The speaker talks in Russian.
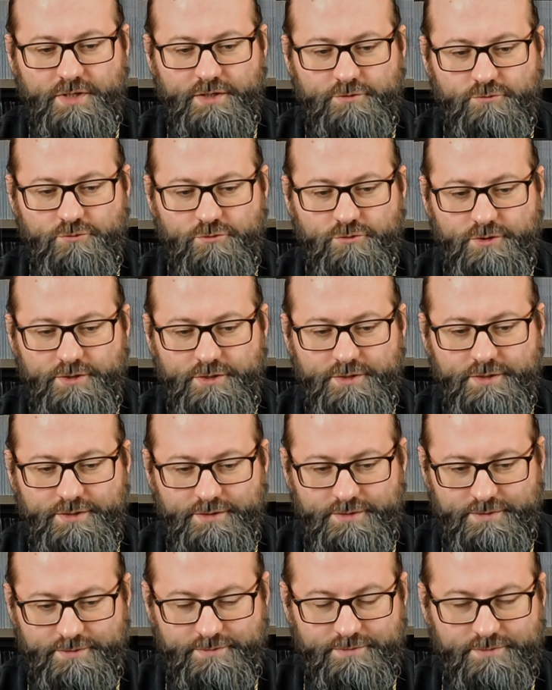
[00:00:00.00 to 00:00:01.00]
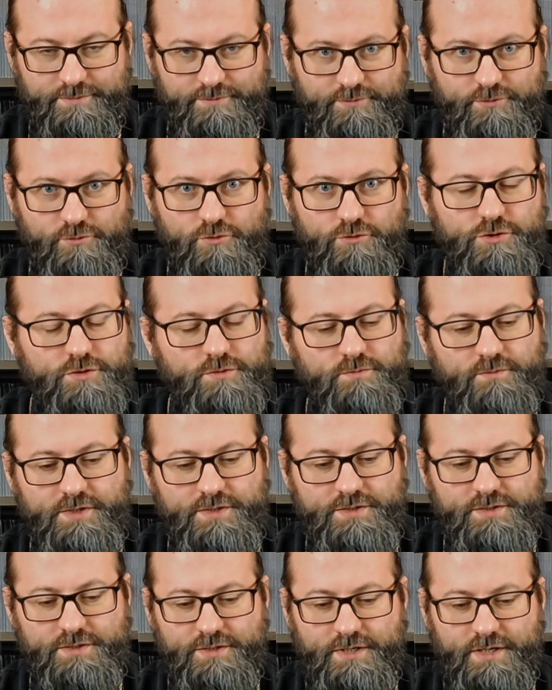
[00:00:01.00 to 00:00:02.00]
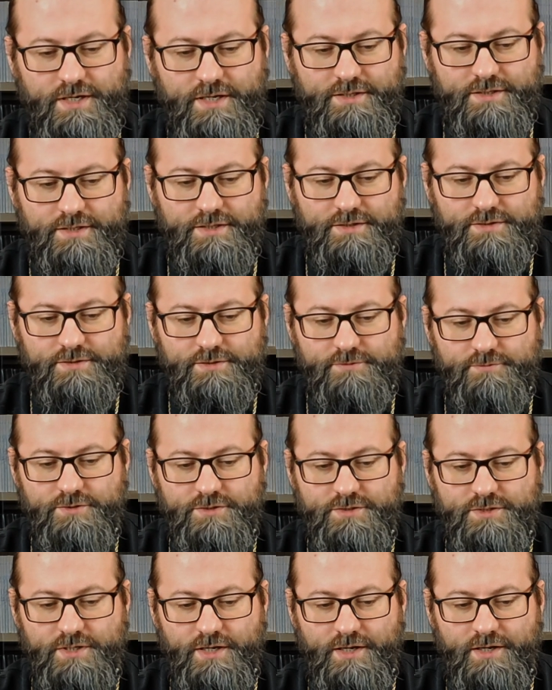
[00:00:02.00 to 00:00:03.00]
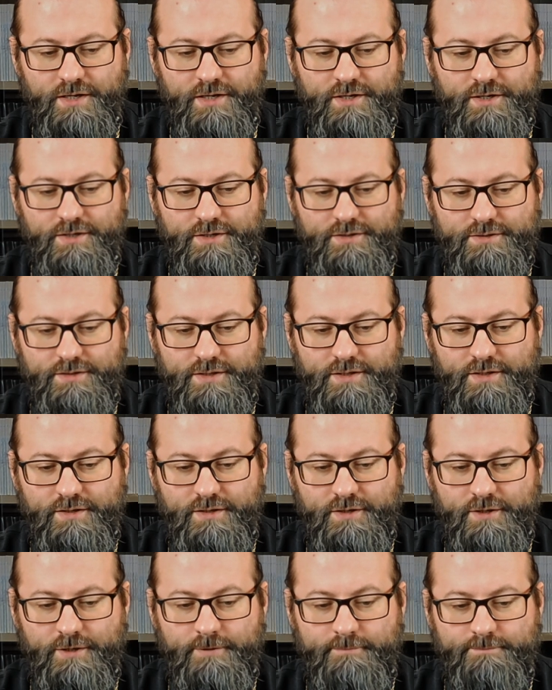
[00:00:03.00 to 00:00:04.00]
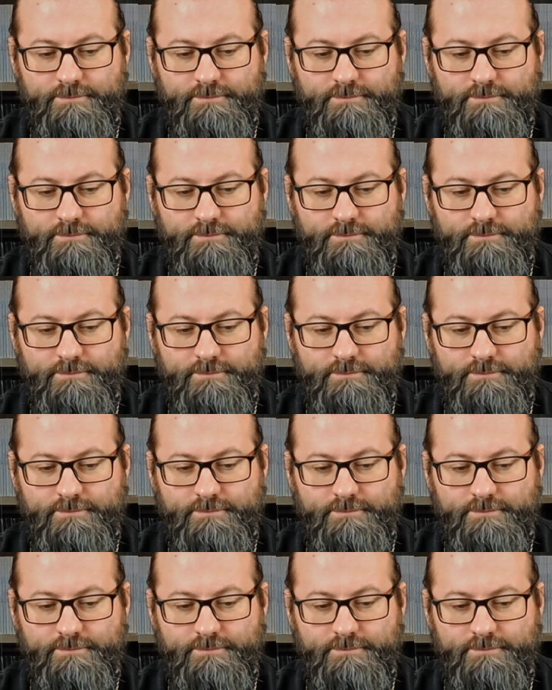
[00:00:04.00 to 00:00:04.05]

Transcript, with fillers: который вложен в эти краткие словеса, да?